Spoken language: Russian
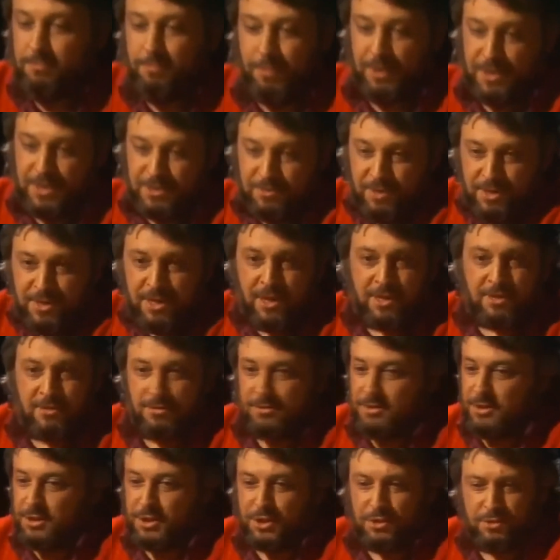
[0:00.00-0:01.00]
производя
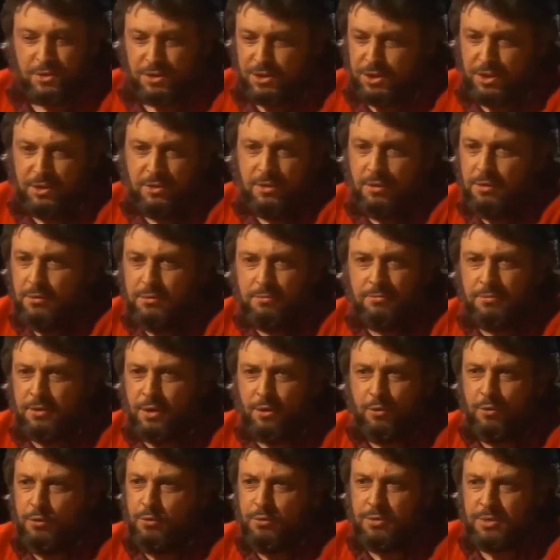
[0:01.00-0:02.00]
совершенно
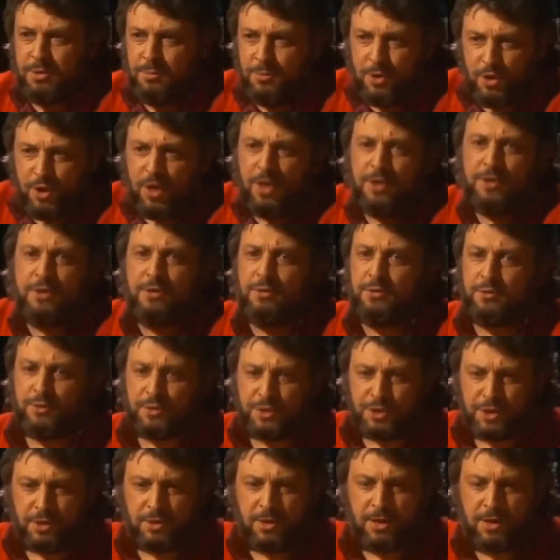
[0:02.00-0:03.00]
такую замечательную,
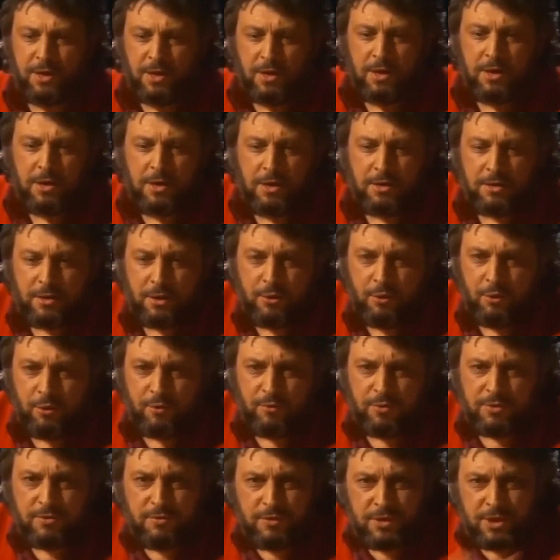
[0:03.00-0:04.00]
совершенно
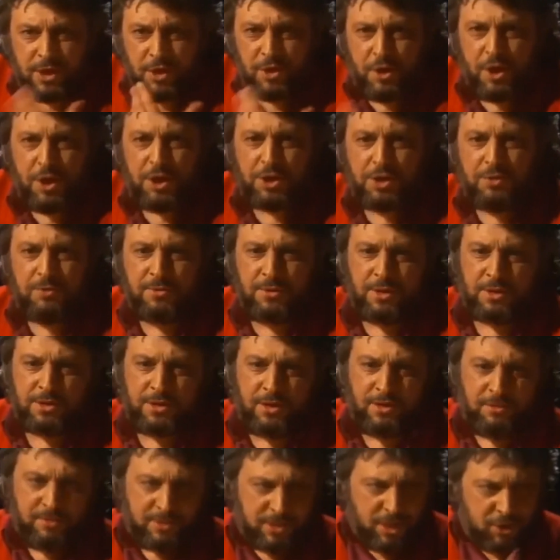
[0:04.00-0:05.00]
такую высочайшую, так
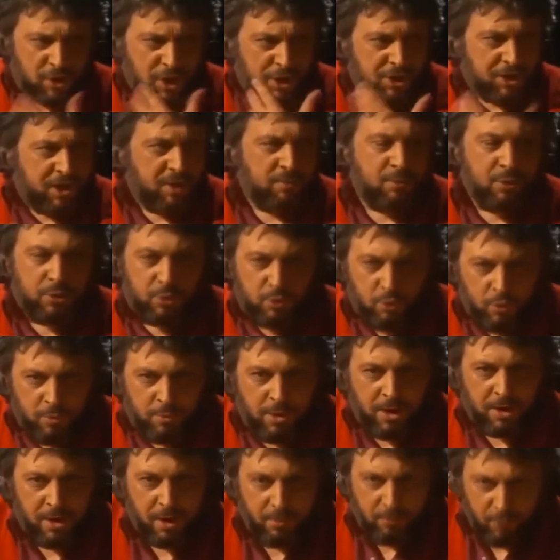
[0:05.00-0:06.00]
сказать, высочайшую работу
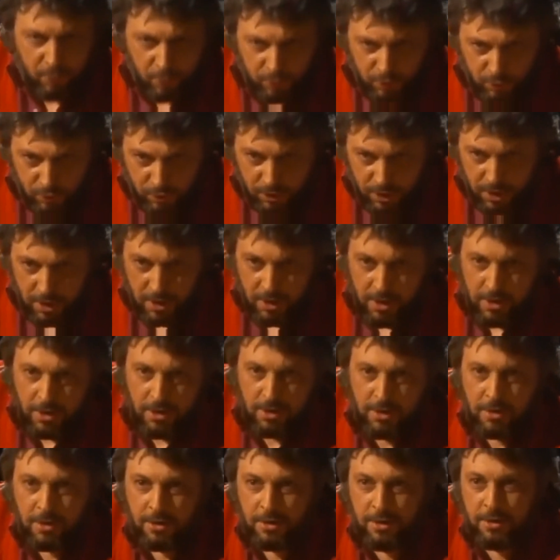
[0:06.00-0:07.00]
ума, работу
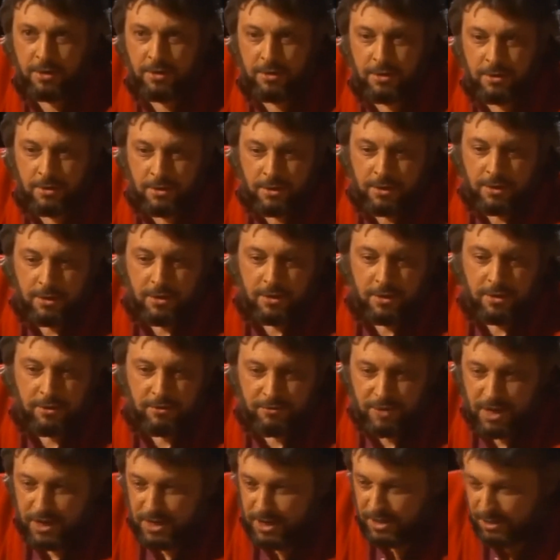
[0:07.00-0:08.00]
э,
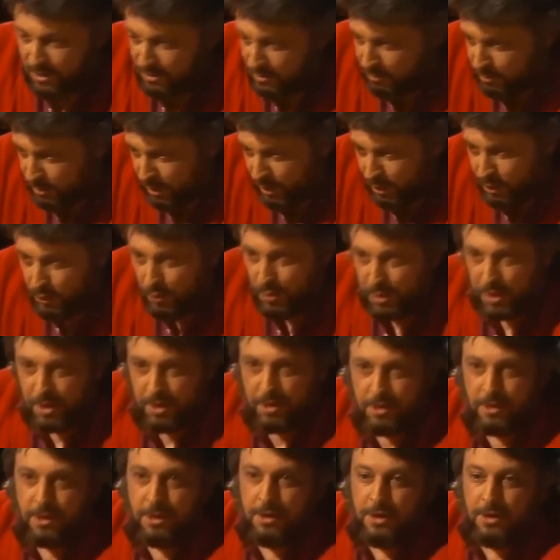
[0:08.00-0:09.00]
в каких-то
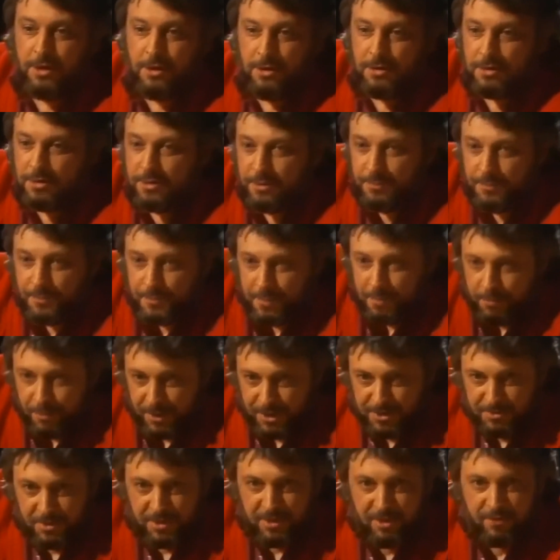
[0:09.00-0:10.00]
лабораториях, э,
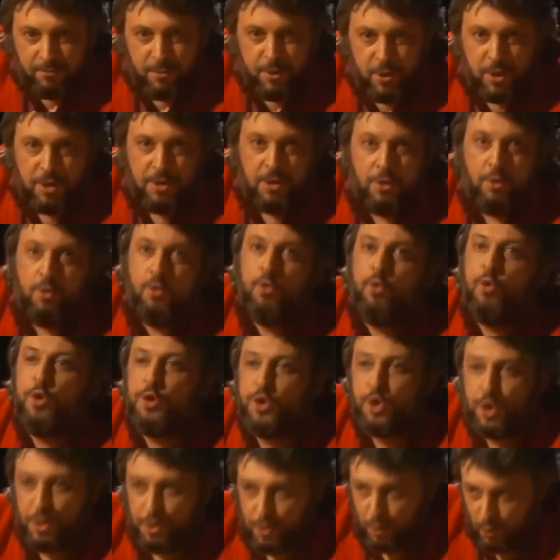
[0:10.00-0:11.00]
производя впечатление
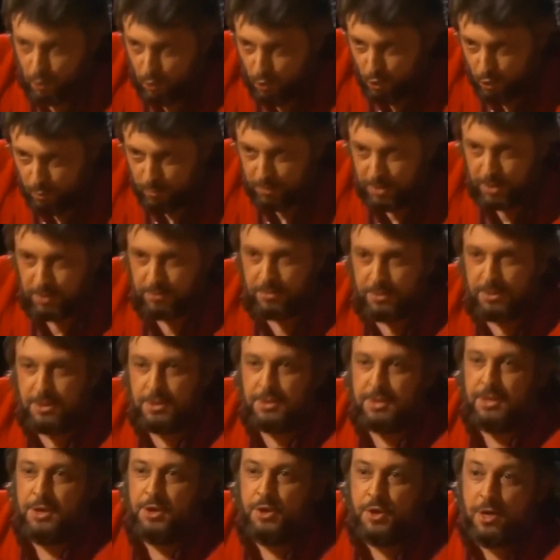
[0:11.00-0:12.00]
очень умного,
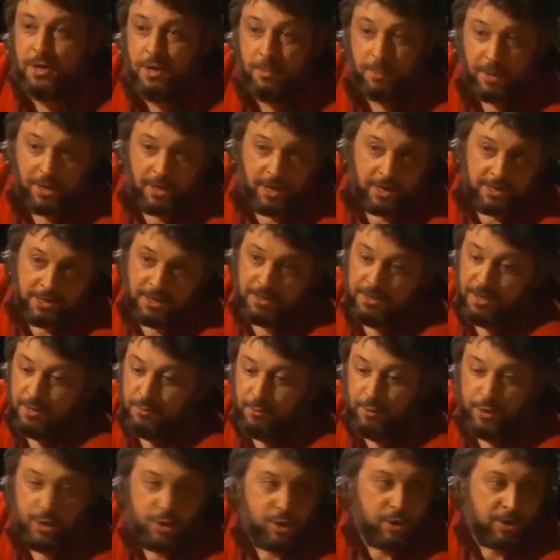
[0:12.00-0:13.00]
так сказать, человека приходил
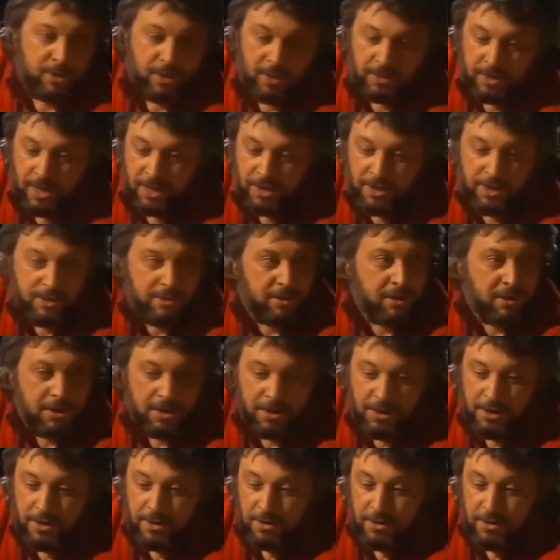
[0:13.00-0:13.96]
домой и читал какие-то